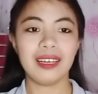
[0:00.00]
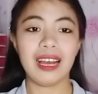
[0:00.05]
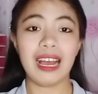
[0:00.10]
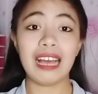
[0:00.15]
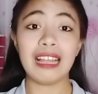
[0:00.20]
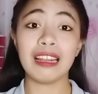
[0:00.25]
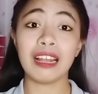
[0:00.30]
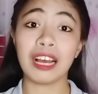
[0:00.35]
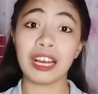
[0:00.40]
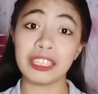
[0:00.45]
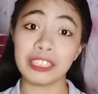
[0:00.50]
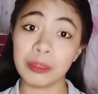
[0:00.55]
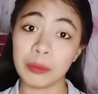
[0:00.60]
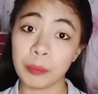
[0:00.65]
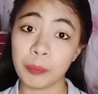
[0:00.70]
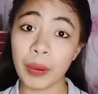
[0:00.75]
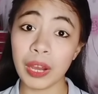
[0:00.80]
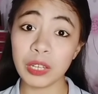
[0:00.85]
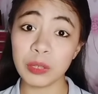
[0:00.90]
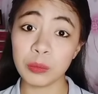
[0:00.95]
Alam nga,
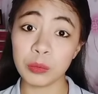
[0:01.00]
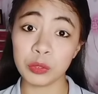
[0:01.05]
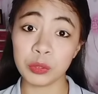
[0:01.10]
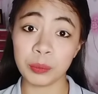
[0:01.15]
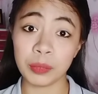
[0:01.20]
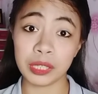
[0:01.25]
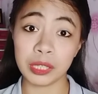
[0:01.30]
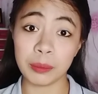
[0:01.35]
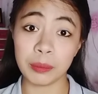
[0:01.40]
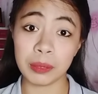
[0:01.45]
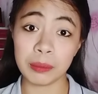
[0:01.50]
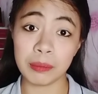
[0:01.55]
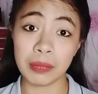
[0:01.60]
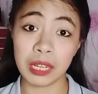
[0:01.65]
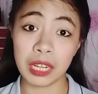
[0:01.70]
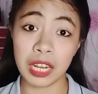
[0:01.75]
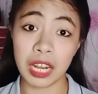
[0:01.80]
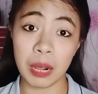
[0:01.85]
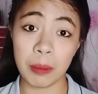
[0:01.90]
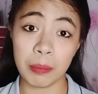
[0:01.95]
paano mo naman naman
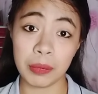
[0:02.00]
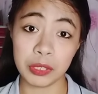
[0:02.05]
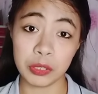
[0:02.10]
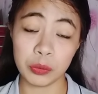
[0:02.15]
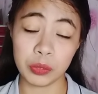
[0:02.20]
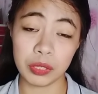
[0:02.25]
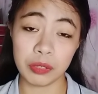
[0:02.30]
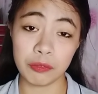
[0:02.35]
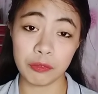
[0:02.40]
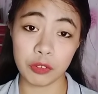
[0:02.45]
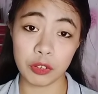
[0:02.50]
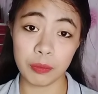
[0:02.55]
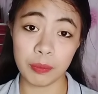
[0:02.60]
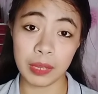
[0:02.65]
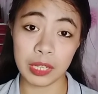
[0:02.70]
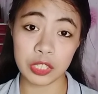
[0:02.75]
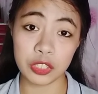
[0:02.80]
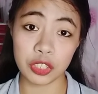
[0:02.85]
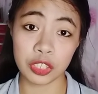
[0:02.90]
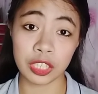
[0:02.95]
malalaman yung
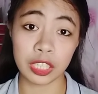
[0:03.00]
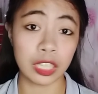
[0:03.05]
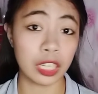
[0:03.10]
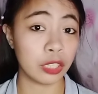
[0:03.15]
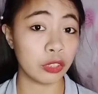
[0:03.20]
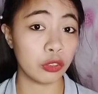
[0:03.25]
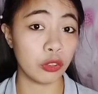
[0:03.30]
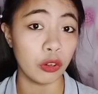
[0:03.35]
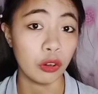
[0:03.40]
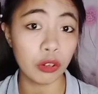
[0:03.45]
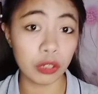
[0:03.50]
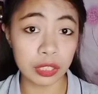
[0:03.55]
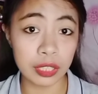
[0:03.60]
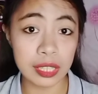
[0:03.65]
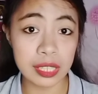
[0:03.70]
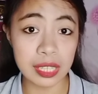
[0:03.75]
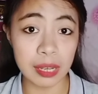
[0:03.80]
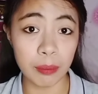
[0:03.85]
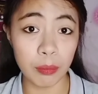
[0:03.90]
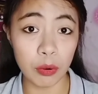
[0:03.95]
information na nandoon
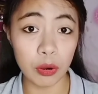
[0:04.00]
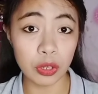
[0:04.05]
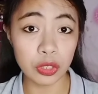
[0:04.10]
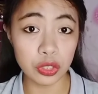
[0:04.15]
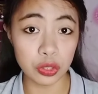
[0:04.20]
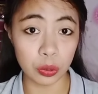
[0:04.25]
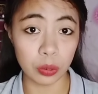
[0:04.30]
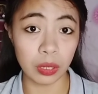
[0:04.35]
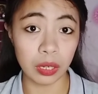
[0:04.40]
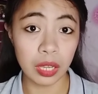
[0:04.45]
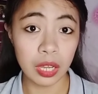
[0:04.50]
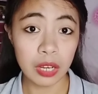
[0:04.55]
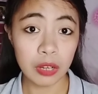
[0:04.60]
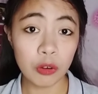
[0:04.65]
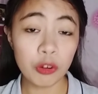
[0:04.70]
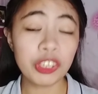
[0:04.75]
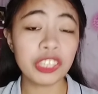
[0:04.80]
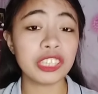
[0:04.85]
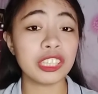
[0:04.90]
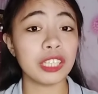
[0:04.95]
sa module
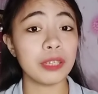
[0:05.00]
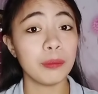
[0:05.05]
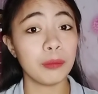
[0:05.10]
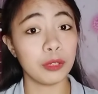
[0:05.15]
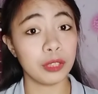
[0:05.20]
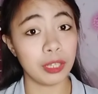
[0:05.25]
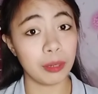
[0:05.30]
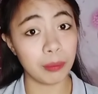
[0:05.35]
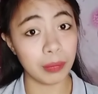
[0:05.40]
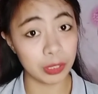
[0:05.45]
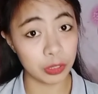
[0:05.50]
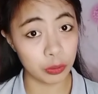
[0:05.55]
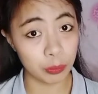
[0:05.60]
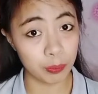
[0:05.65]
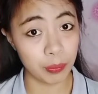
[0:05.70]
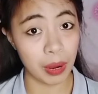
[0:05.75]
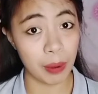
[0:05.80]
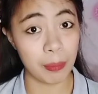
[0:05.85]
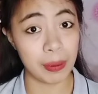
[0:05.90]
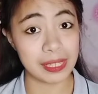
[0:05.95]
kung hindi mo naman yung
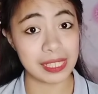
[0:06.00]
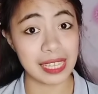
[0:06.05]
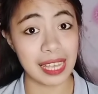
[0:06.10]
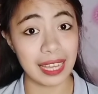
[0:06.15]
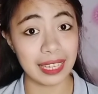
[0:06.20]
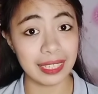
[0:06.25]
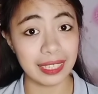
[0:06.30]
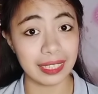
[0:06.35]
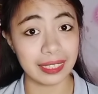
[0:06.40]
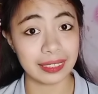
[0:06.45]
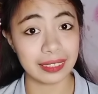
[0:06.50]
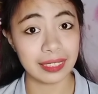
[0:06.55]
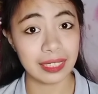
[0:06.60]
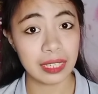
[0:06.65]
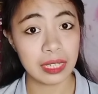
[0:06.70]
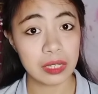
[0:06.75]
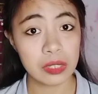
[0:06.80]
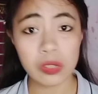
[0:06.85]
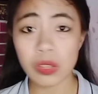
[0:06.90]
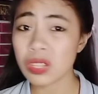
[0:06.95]
babasahin?
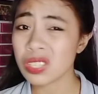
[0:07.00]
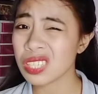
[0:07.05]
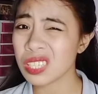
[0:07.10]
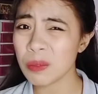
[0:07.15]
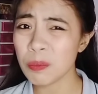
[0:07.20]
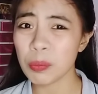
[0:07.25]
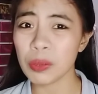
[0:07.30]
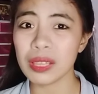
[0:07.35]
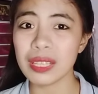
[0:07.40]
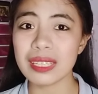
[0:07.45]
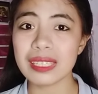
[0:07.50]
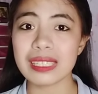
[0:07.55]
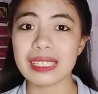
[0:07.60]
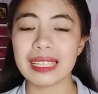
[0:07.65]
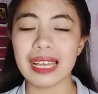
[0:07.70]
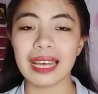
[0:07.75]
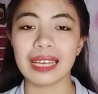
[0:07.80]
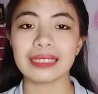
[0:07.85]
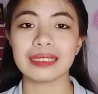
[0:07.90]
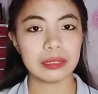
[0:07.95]
So, simple as
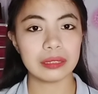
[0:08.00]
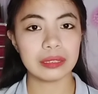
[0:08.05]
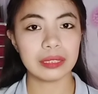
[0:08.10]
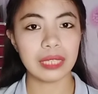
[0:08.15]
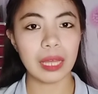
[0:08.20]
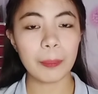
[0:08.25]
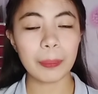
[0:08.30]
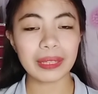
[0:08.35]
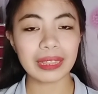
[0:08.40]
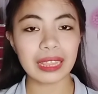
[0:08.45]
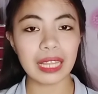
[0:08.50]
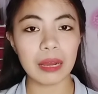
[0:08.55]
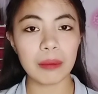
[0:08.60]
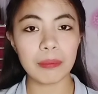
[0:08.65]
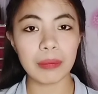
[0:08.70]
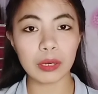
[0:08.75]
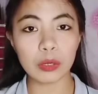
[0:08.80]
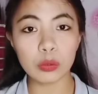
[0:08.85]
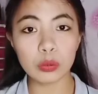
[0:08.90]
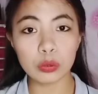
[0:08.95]
that. Dapat lang
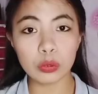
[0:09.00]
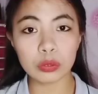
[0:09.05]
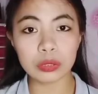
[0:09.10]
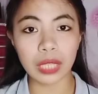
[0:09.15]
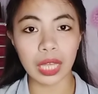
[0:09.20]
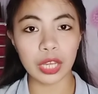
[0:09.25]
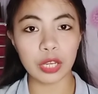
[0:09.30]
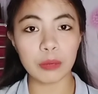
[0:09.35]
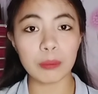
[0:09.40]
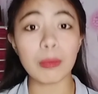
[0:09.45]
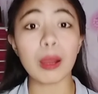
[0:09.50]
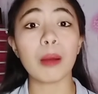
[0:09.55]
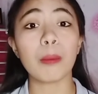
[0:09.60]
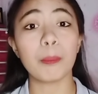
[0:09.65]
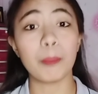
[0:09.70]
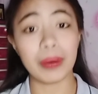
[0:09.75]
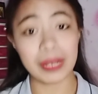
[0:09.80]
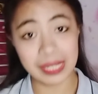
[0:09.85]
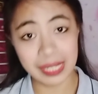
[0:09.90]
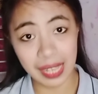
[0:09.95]
marunong tayong
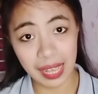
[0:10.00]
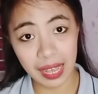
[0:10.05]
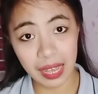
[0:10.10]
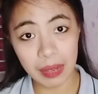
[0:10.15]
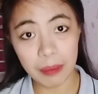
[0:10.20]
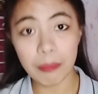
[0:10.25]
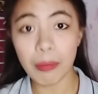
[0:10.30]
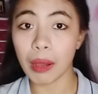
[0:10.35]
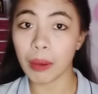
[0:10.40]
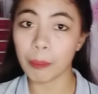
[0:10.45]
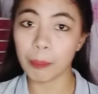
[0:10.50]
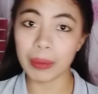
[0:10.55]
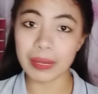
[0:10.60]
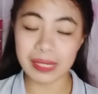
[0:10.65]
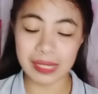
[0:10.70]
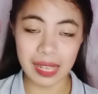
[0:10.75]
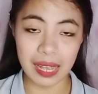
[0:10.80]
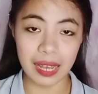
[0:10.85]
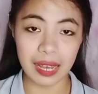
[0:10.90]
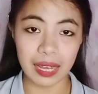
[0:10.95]
magbasa,
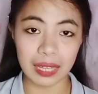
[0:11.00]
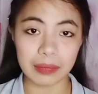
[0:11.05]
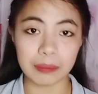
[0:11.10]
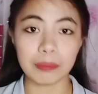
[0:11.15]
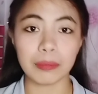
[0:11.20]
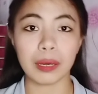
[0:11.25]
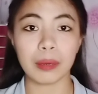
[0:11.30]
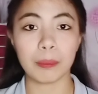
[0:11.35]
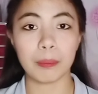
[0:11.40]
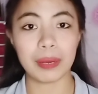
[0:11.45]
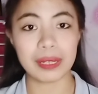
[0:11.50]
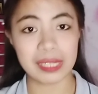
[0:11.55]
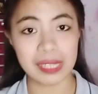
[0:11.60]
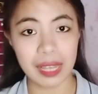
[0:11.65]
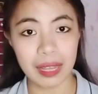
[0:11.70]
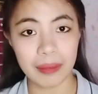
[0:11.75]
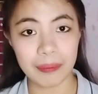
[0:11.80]
magbasa, at magbasa.